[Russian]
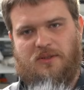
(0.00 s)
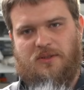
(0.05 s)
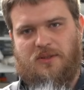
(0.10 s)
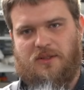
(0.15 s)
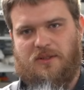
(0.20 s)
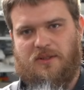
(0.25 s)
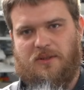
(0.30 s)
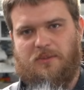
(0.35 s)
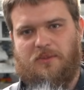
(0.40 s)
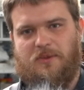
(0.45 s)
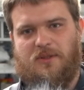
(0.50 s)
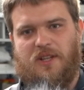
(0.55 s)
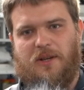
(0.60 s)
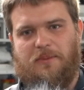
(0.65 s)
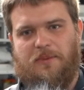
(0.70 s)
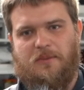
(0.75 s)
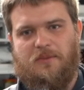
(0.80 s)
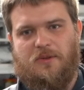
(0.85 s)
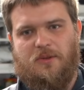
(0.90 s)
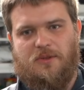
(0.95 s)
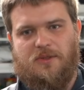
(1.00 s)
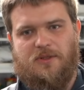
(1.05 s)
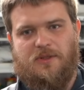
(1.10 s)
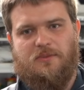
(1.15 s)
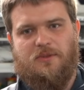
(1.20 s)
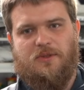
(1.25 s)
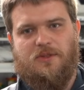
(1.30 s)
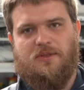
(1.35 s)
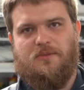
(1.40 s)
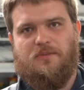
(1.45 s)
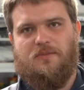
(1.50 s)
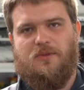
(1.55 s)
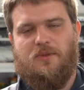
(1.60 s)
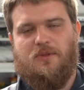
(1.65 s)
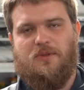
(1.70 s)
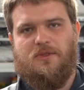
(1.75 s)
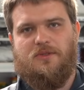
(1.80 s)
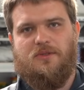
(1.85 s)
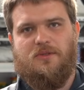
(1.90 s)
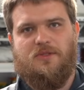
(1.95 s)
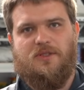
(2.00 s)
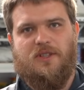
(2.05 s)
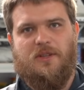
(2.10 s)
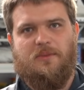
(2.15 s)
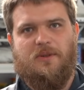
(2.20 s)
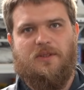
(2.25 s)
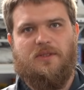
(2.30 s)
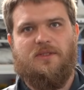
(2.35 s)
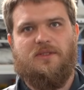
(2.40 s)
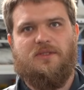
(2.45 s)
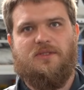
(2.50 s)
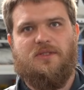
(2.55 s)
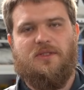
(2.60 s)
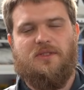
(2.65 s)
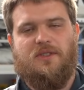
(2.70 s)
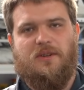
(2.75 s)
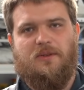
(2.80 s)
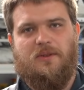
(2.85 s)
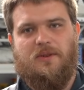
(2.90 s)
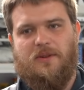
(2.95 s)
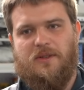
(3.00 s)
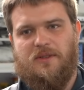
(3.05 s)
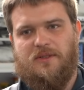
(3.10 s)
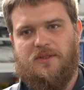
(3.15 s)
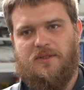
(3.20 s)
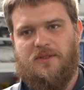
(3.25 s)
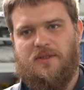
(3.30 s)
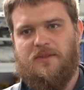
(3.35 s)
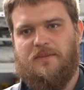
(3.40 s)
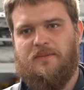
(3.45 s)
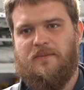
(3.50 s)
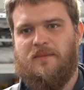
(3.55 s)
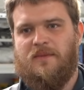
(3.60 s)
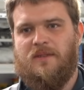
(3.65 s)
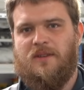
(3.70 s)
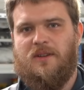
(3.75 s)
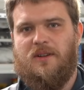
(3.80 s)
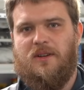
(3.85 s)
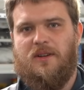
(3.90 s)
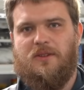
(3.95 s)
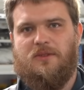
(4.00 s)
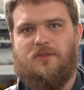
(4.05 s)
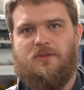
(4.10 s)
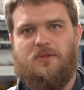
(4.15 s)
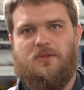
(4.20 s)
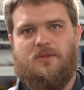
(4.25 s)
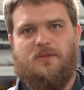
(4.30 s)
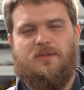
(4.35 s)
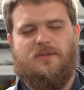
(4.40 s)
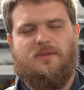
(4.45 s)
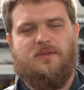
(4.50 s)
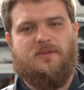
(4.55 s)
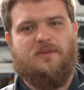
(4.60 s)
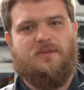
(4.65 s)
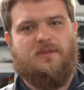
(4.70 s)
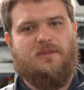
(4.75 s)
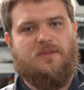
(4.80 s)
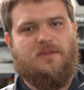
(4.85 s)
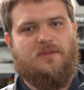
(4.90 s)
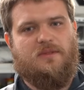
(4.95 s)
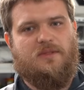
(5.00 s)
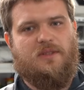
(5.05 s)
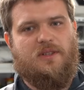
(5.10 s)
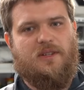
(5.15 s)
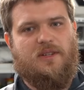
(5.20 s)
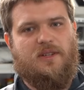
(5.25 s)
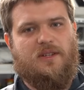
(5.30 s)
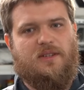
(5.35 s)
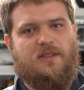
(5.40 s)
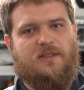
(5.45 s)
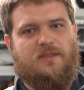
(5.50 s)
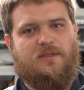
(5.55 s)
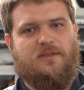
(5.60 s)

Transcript: домен, но ну так оно уже можно полностью сами изготавливать ленту для